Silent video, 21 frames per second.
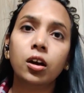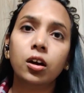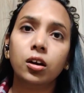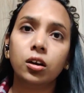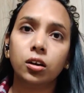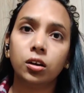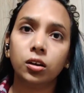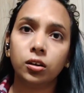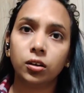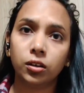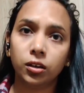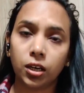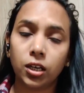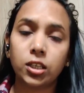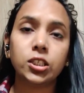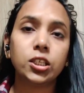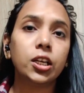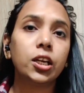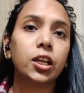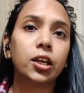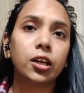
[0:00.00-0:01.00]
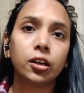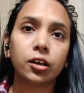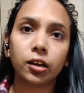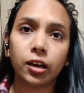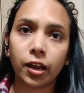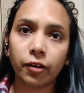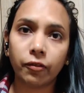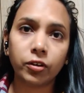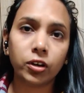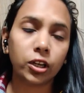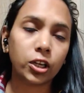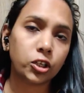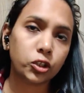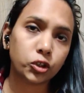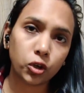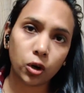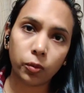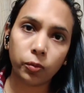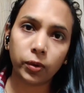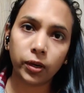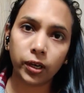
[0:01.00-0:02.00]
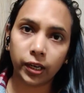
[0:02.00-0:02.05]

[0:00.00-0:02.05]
अच्छे टीयर लेवल की जॉब